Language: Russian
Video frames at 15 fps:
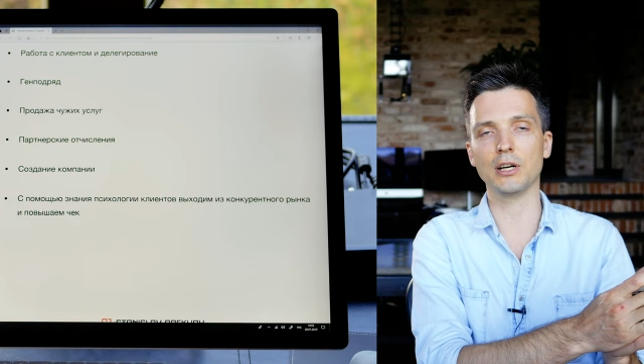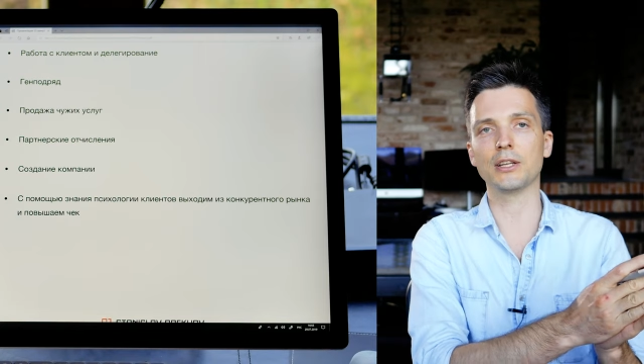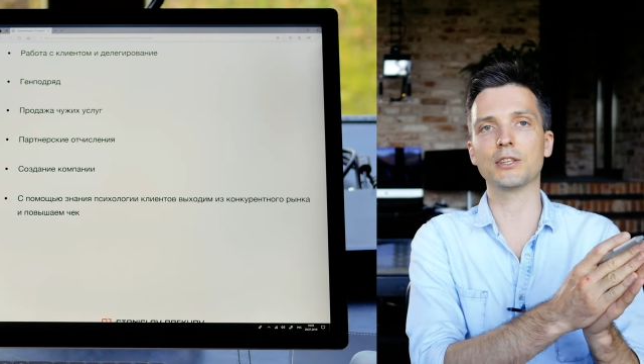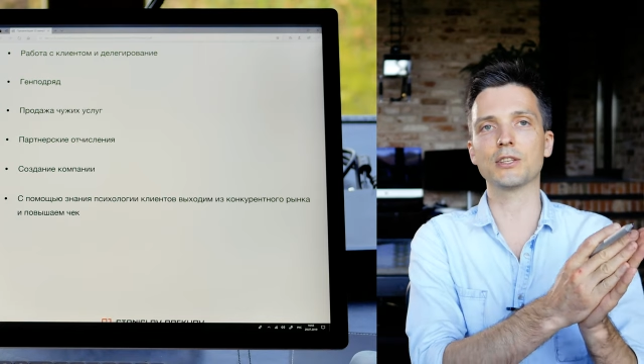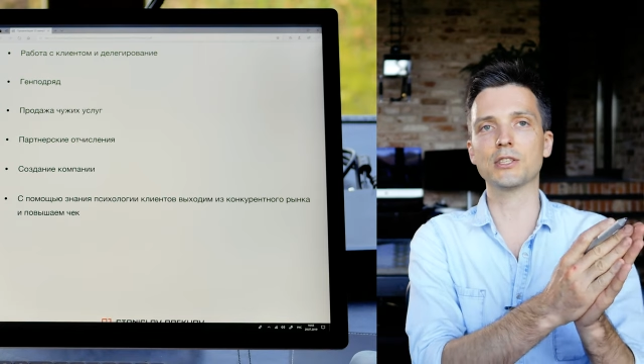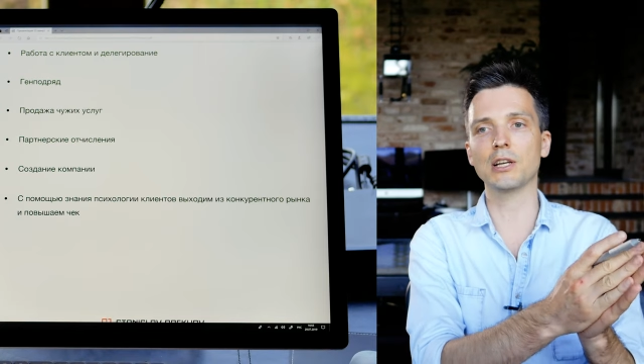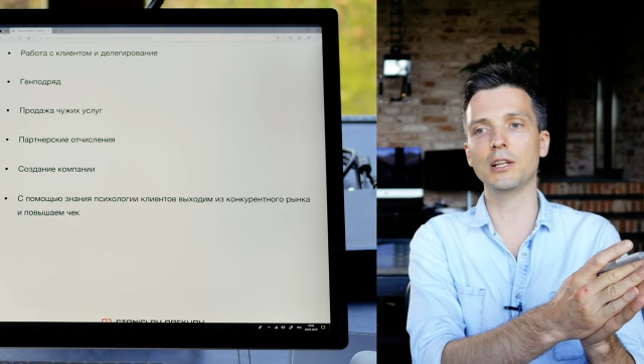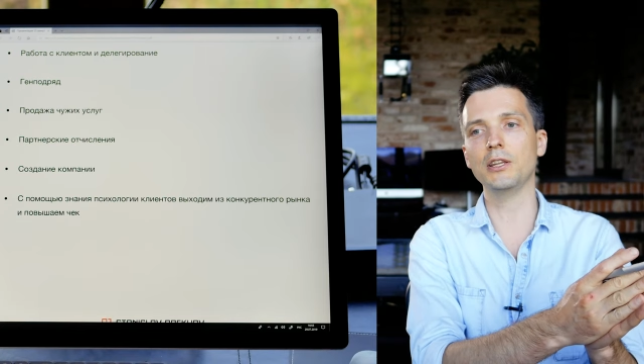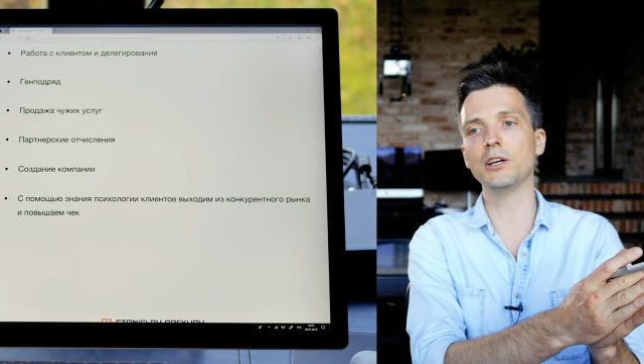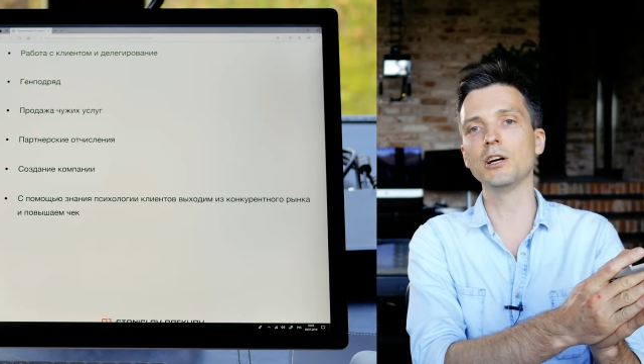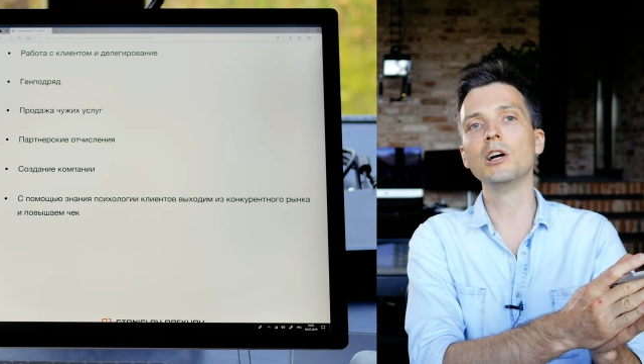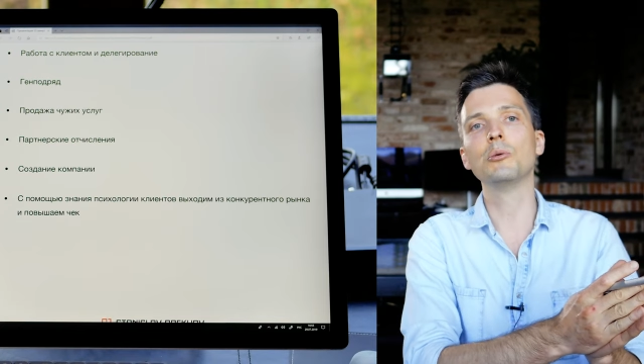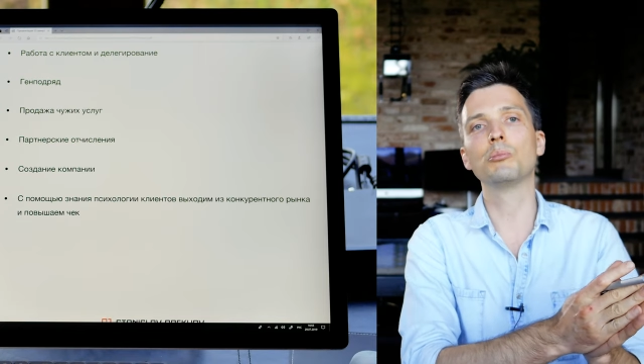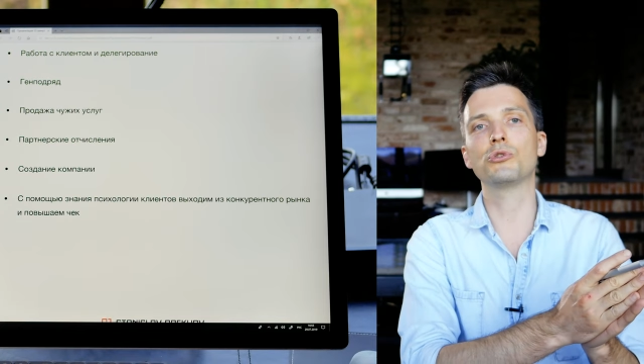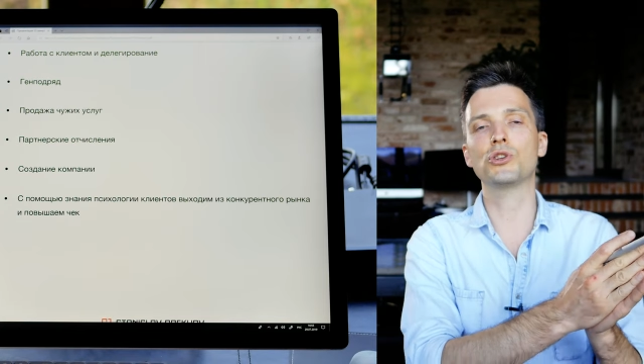от остальных,
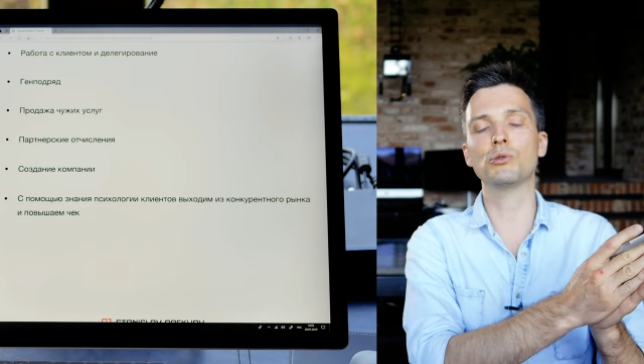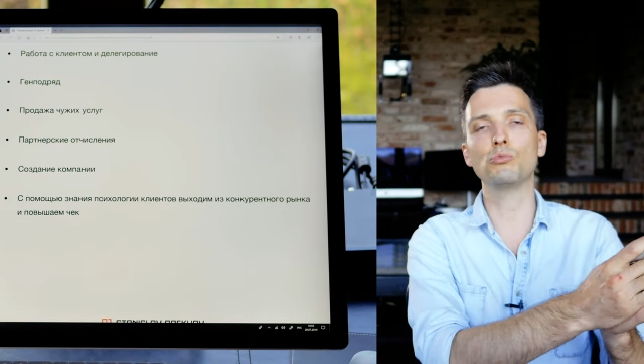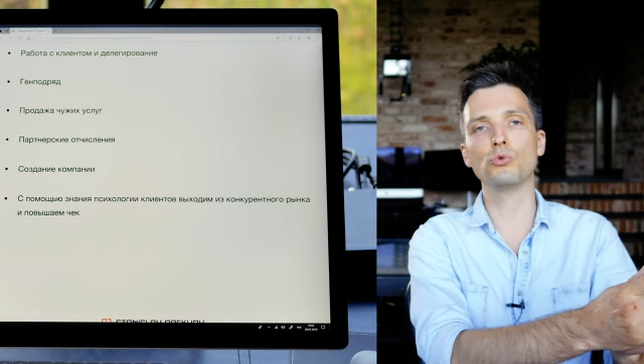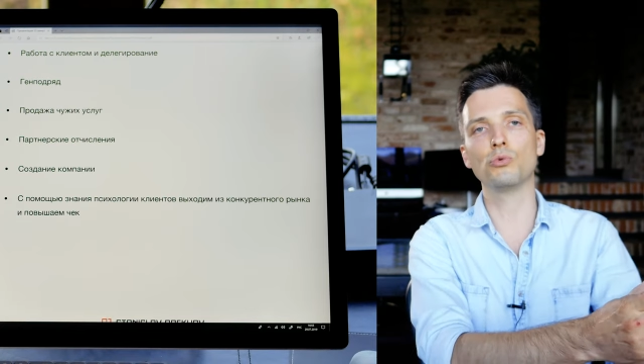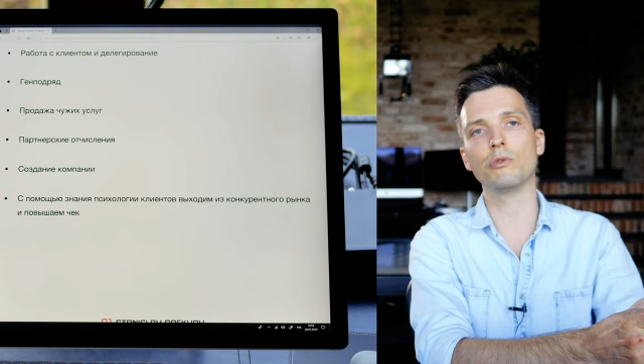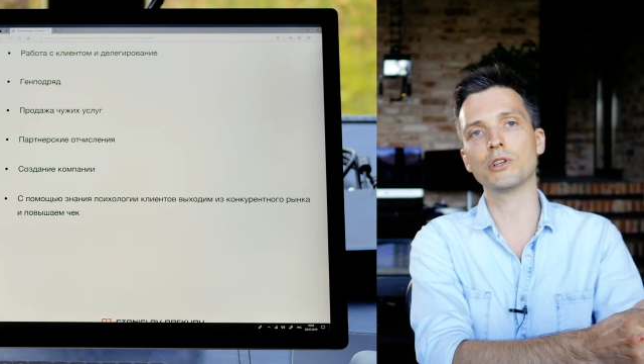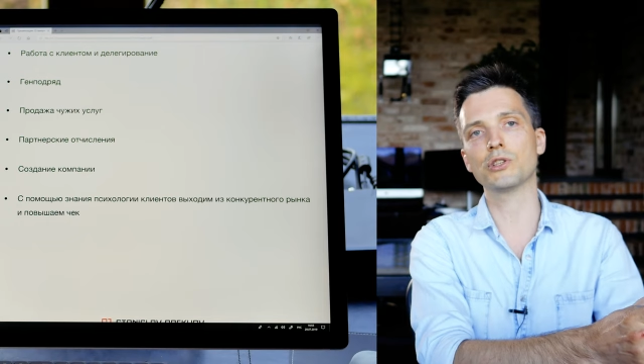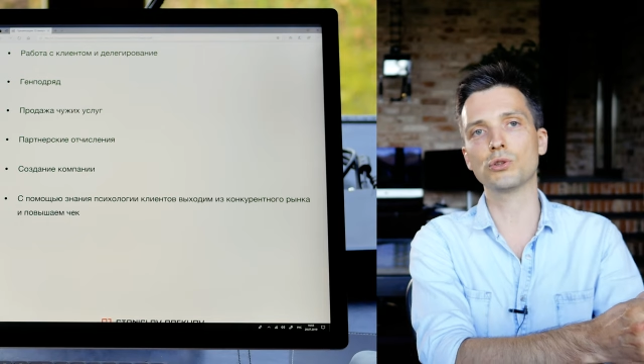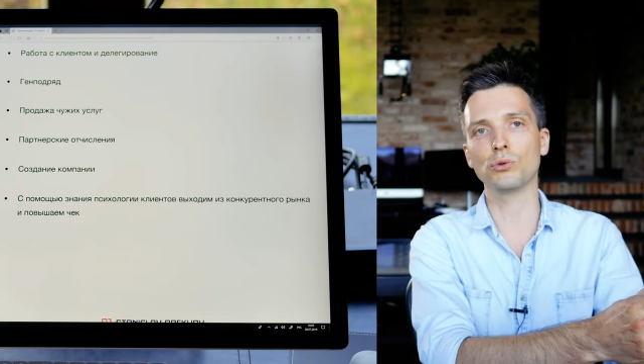остальных, почему у вас